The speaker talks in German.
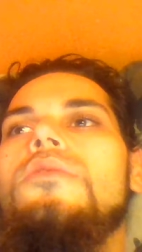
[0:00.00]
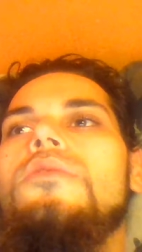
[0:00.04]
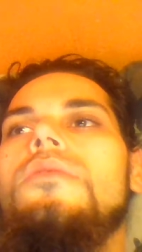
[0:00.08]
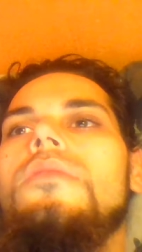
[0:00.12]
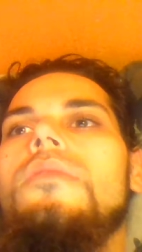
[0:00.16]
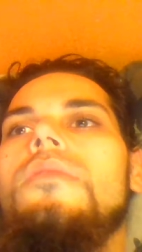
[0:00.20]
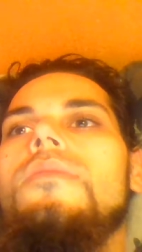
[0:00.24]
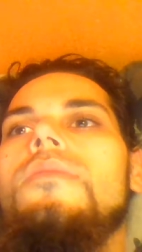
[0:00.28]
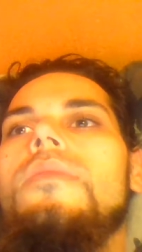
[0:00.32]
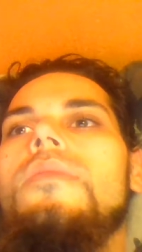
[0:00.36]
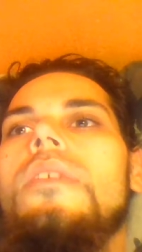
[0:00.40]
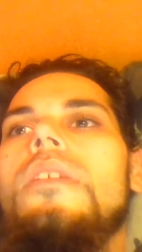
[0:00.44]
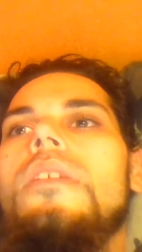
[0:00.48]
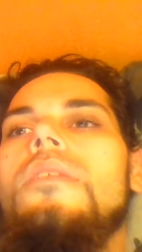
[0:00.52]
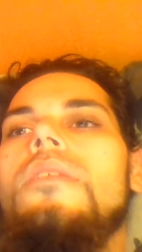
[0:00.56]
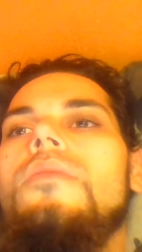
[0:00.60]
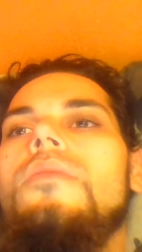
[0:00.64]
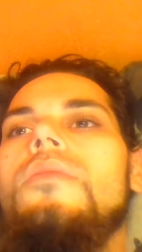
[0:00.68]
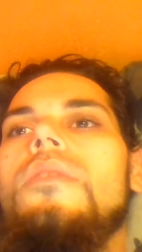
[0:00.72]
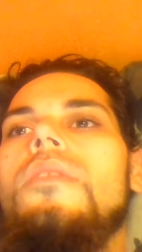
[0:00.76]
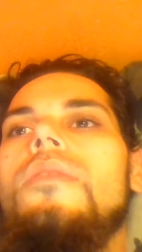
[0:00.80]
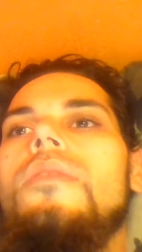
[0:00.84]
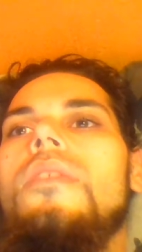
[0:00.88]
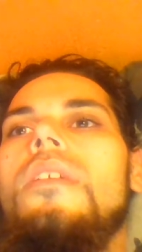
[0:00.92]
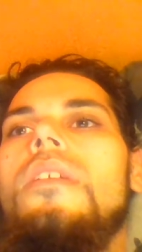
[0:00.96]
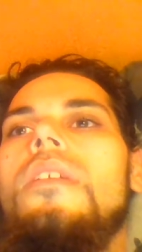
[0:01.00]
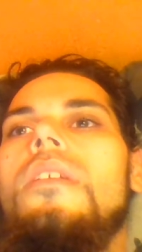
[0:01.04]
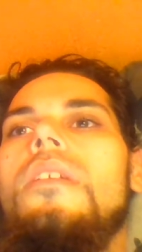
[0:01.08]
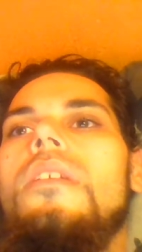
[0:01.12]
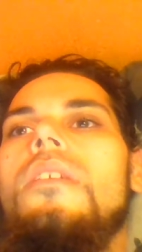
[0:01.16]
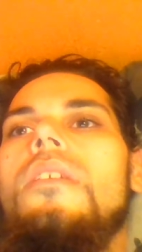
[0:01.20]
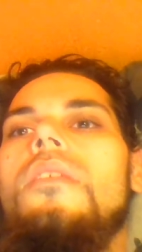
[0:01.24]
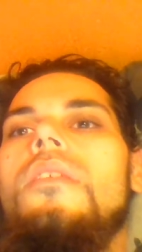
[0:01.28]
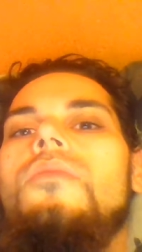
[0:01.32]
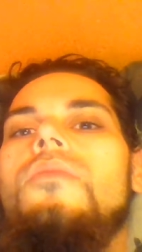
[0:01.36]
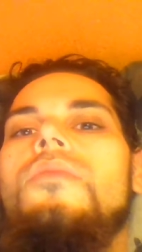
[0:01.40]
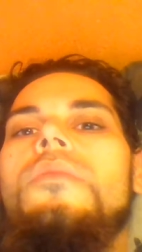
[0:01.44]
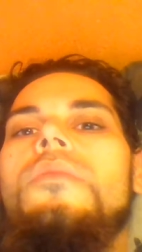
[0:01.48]
75 Kilo, wird sich
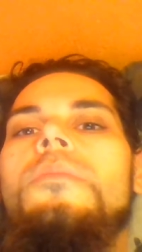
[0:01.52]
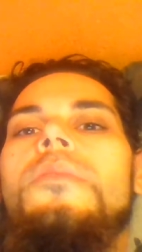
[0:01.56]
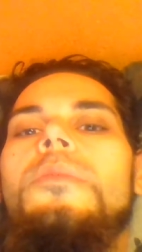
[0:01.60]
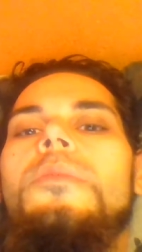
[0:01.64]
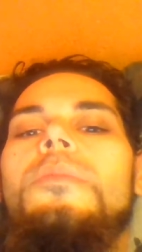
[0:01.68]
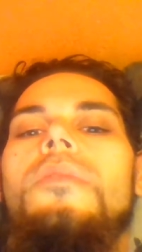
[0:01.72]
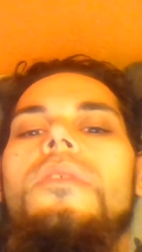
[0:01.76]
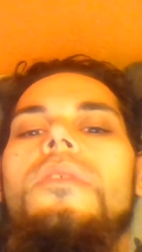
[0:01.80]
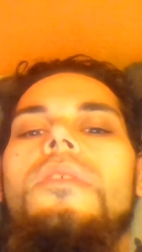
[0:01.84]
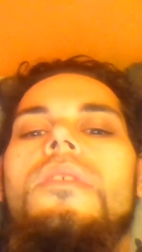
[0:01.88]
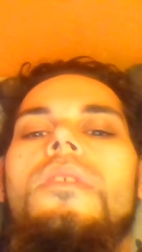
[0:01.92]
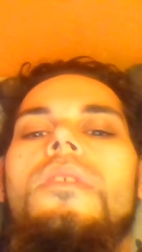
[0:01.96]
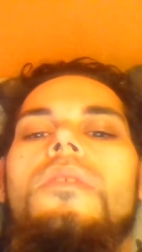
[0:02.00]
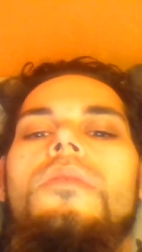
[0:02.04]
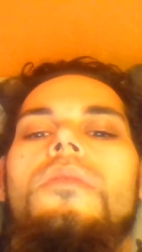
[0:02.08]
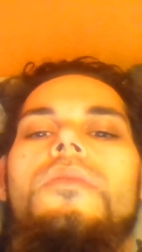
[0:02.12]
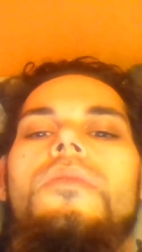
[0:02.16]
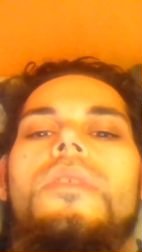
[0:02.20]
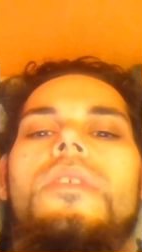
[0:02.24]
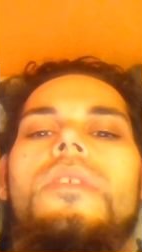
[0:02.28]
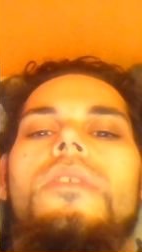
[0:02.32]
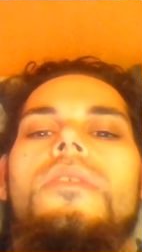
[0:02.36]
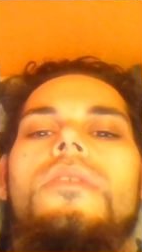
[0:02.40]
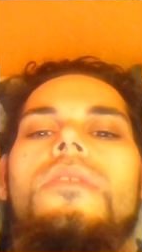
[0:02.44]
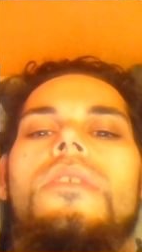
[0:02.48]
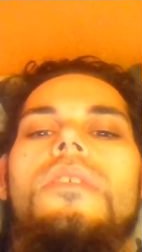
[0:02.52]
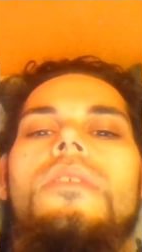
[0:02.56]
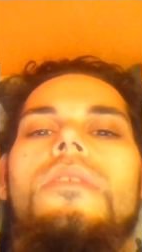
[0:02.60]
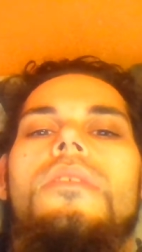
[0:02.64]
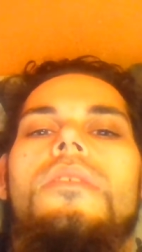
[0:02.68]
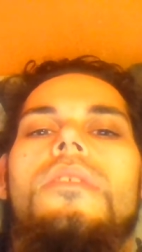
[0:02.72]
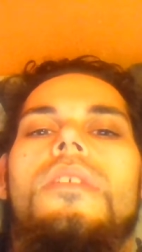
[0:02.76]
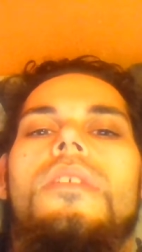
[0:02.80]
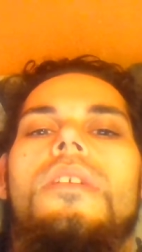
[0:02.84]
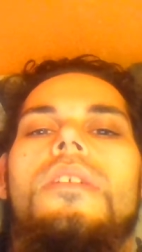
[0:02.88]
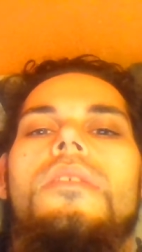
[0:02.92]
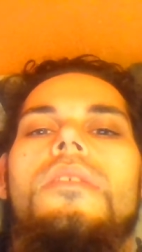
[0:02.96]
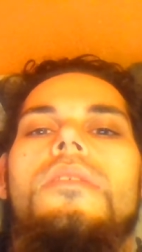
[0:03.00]
dann daher jetzt wahrscheinlich nicht sehr geändert
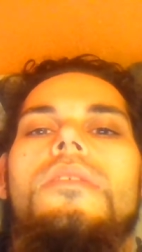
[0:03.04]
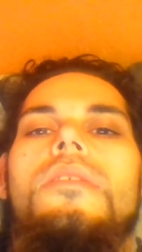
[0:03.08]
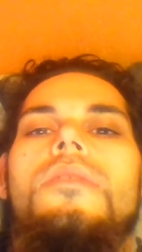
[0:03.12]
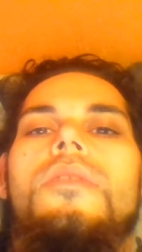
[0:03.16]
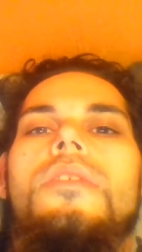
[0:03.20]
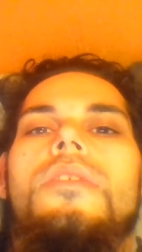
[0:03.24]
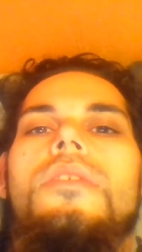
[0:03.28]
haben.